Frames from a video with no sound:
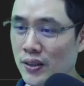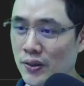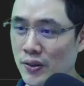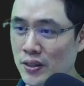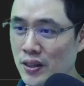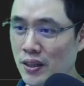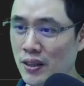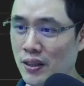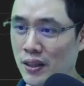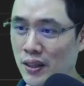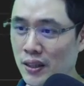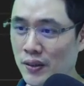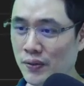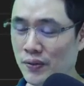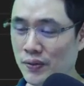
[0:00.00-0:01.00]
user นะค
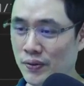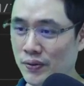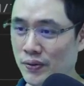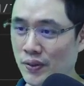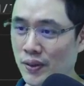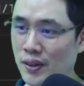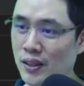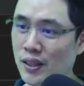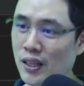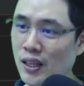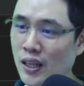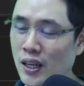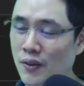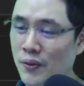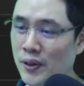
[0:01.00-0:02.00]
รับ
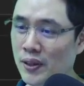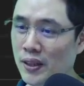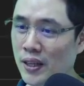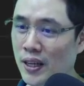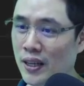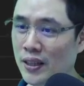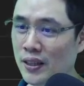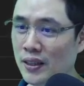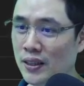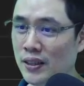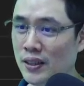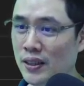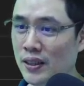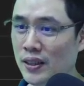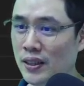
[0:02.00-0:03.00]
เข้าไปเลยนะ
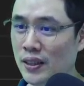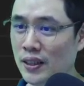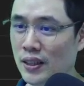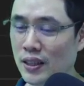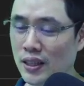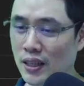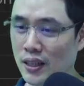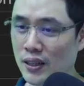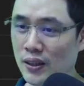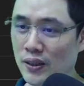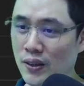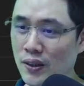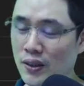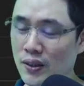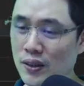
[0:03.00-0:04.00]
อ่ะแล้ว
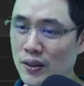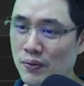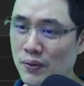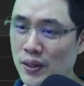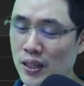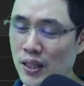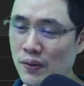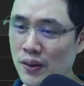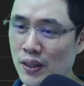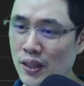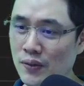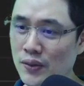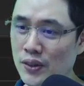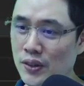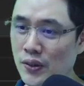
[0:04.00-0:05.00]
ก็เดิมครับ
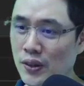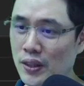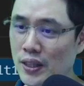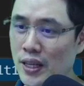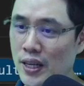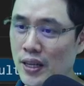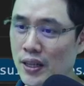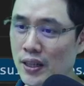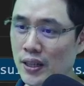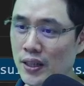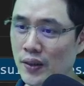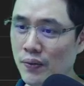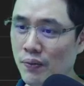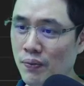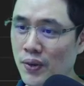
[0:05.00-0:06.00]
จุดเด่นนะค
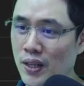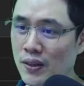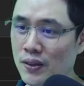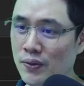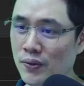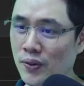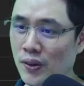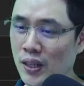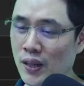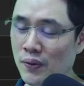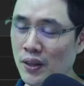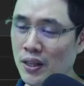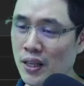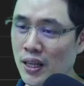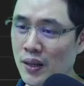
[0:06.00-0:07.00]
รับเปลี่ยนผลลัพธ์
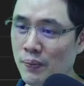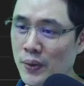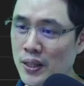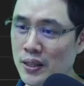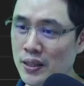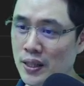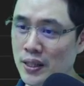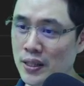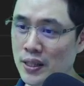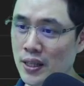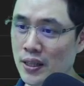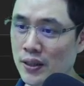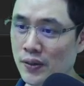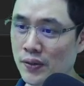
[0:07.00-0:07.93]
ที่ได้เป็น json